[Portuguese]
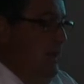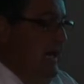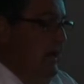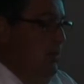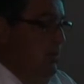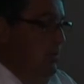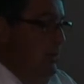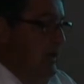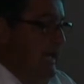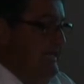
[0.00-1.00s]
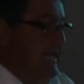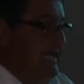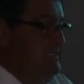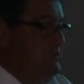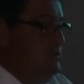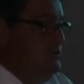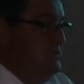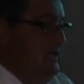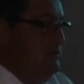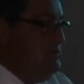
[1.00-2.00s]
o, a, o, a análise dos
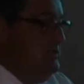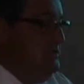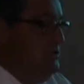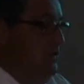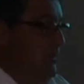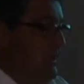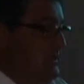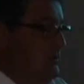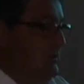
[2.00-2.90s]
erros que a gente comete no